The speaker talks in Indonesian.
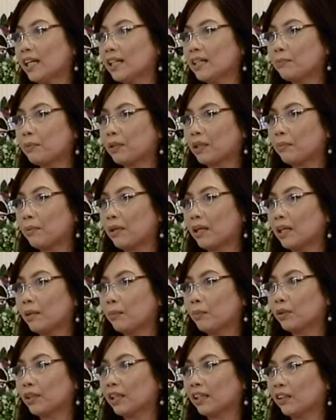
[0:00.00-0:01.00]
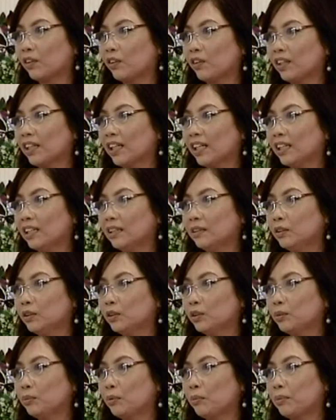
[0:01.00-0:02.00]
kan perkembangan ilmu teknologi ini
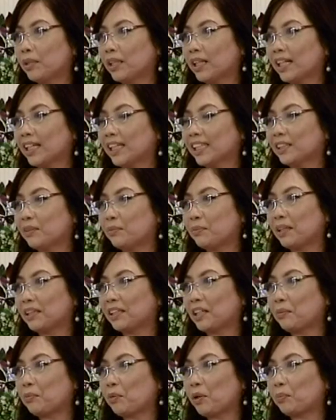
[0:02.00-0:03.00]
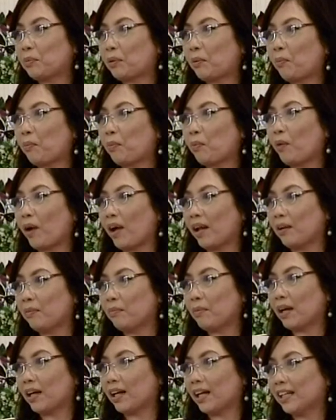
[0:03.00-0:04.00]
justru memberikan kesempatan buat
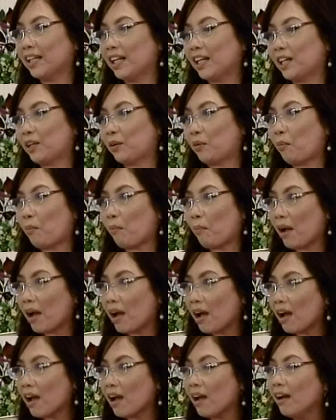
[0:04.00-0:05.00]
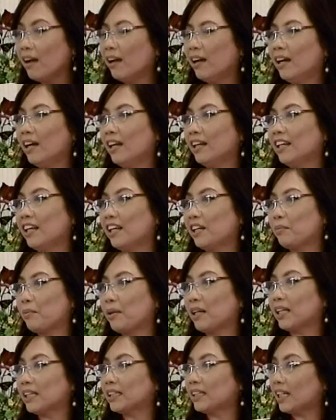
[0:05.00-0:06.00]
perempuan hmm. bahkan dari rumah dari
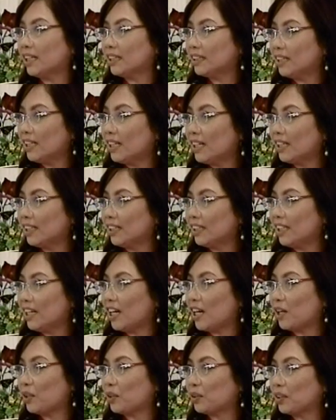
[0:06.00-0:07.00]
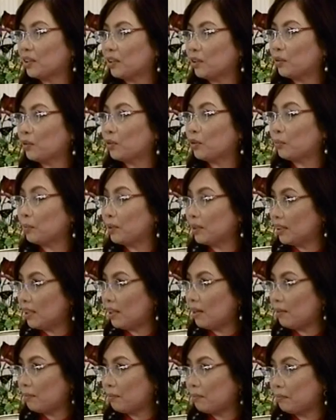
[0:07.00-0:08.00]
mana saja bisa tidak harus untuk ya.
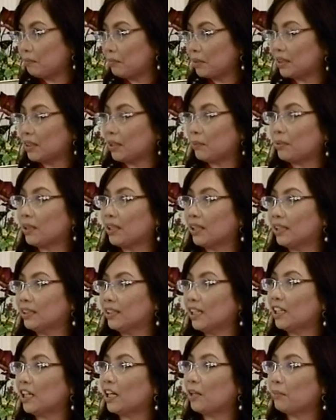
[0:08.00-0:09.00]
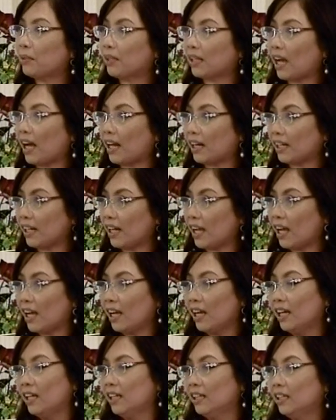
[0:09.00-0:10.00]
bisa bisa bekerja dan berkarya.
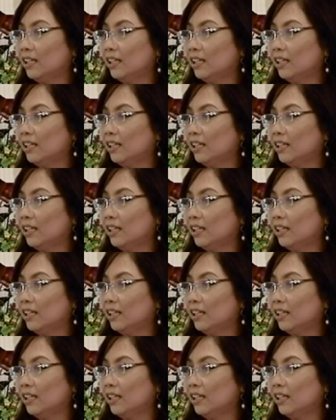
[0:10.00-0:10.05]
Mm -hmm.